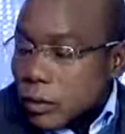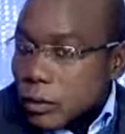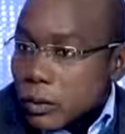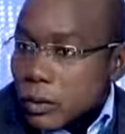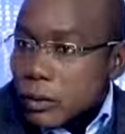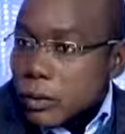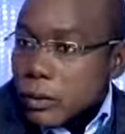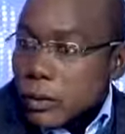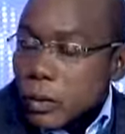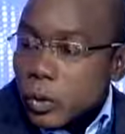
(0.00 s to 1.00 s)
Donc
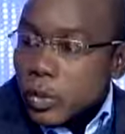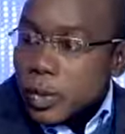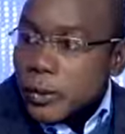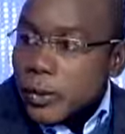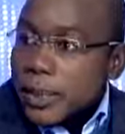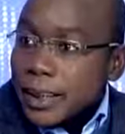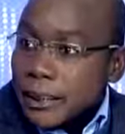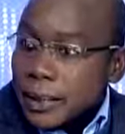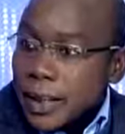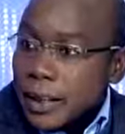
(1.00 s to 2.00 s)
logiquement, les
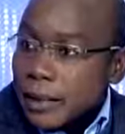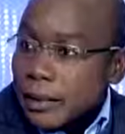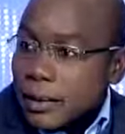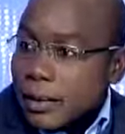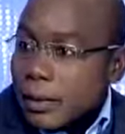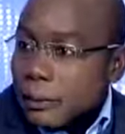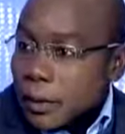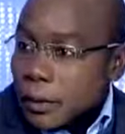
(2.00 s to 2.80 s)
criminels et les